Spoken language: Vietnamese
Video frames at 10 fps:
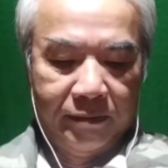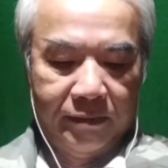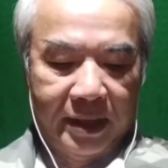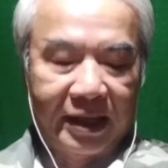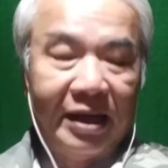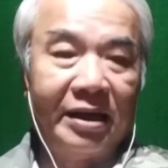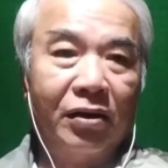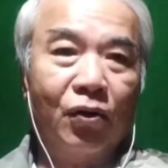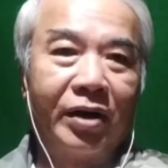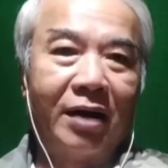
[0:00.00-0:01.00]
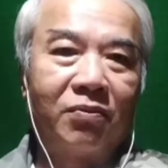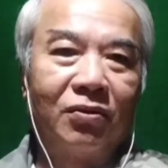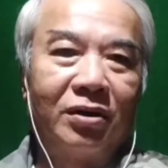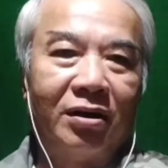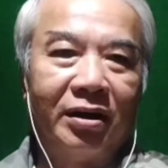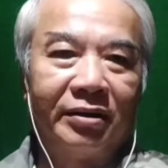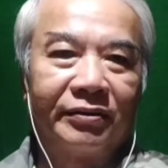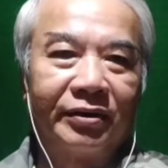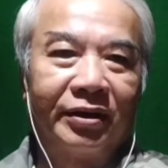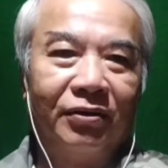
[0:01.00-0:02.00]
mà cái nguồn gốc của nó
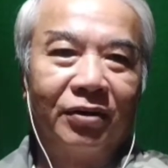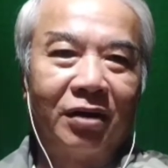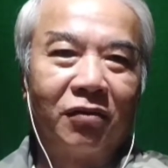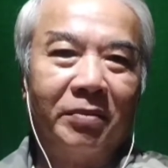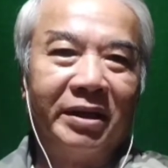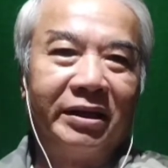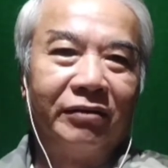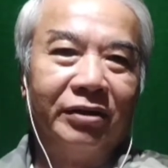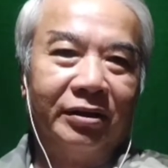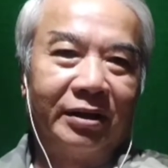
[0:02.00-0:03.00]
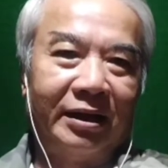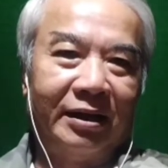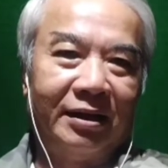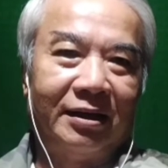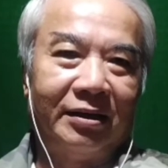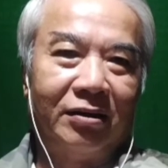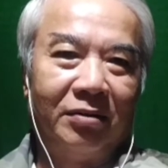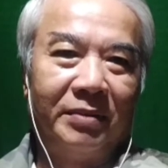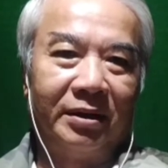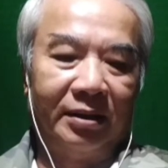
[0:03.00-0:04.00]
cái nguồn gốc của bệnh tiểu đường này là do
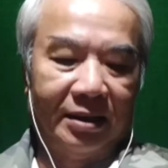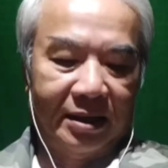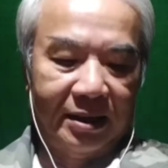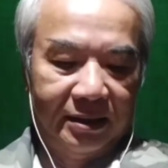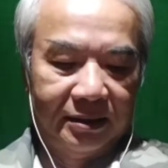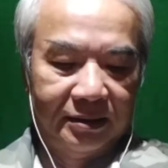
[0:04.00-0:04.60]
mình là